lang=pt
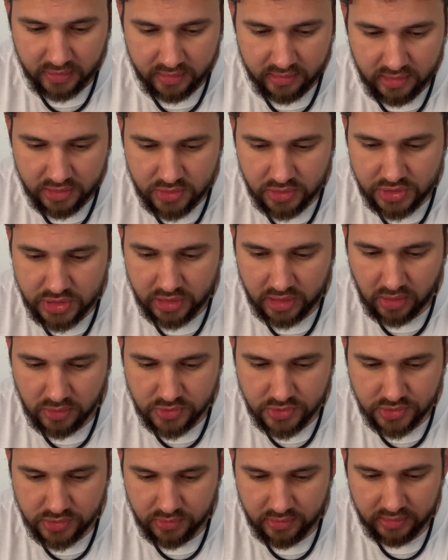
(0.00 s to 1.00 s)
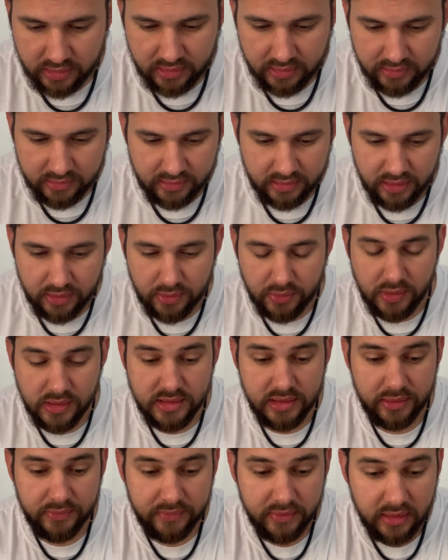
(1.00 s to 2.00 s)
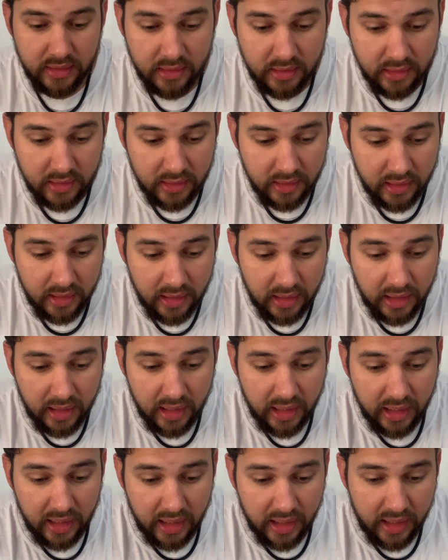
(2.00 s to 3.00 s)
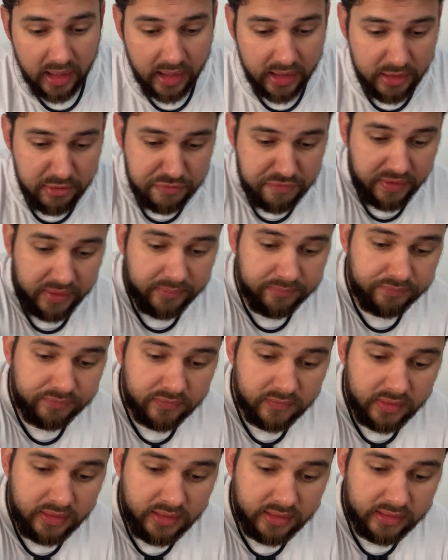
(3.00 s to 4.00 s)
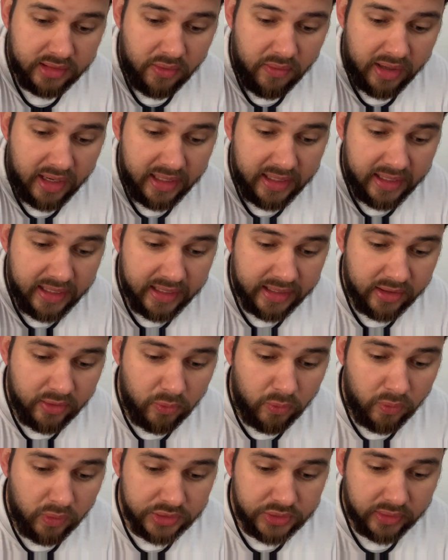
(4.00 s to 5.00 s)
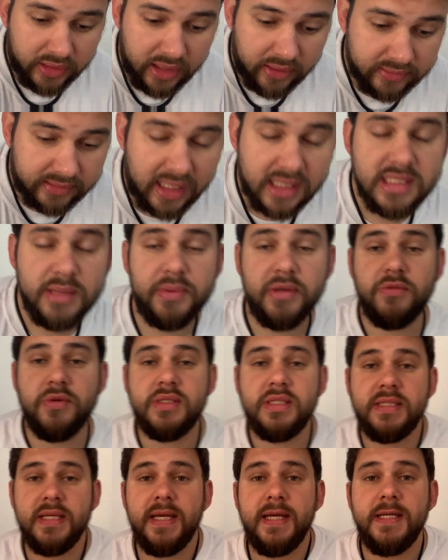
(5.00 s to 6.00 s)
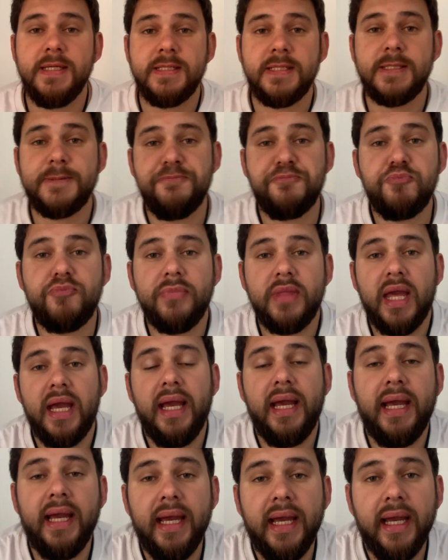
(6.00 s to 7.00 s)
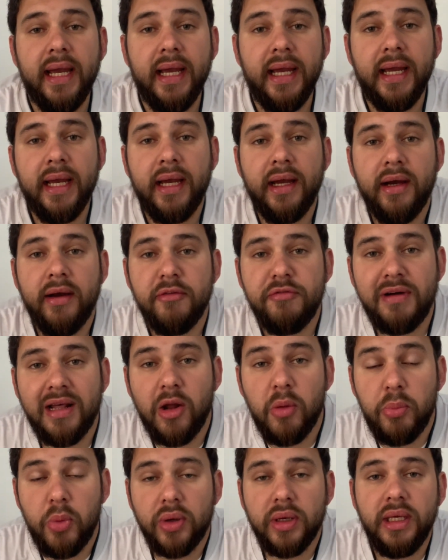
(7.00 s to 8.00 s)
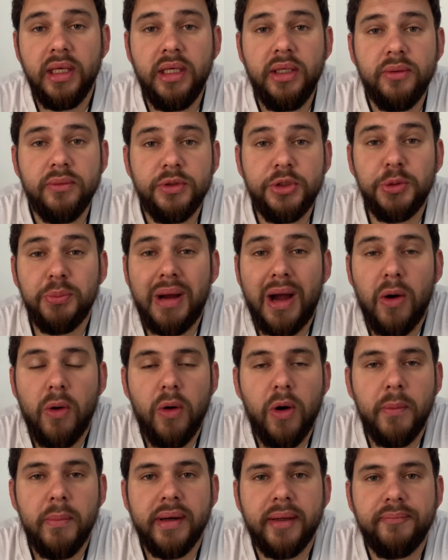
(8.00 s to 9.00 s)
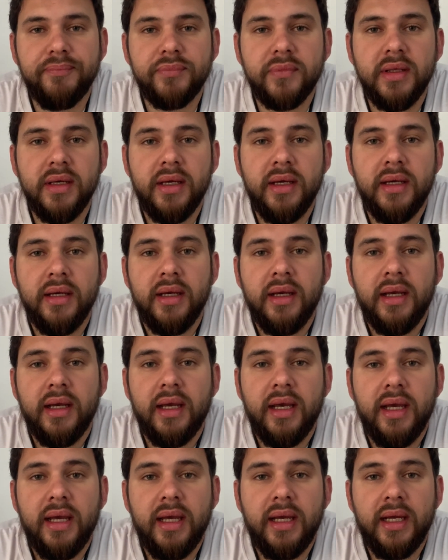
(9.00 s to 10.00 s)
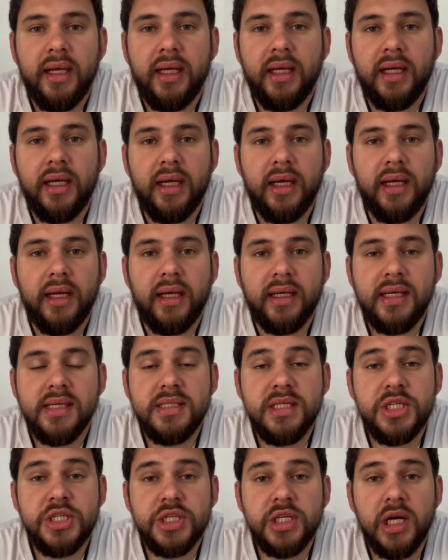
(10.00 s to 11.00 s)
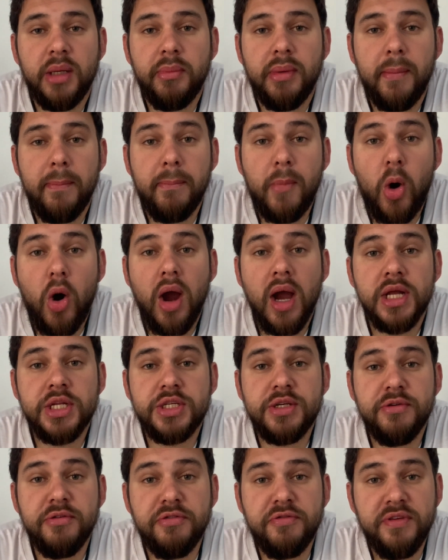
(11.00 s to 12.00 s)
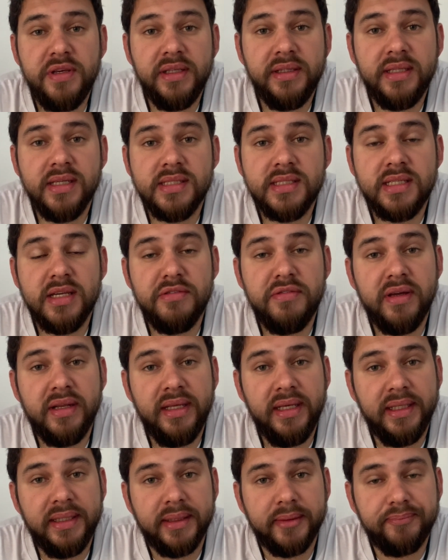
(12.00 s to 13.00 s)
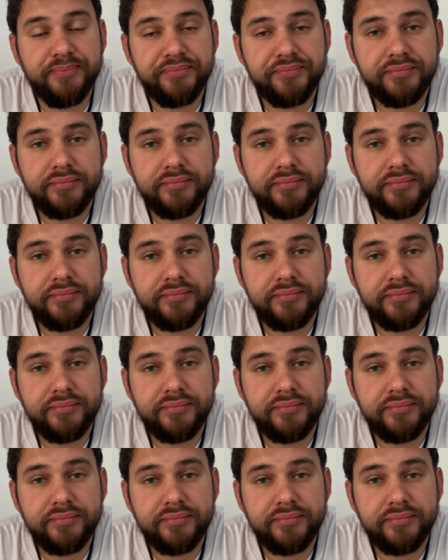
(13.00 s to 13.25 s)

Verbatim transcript: Deixa eu tirar o som aqui. Que coisa, não? É, enfim, então galera, hoje eu quero trazer para vocês é, falar um pouquinho de uma obra é, que se chama Morte e Vida Severina.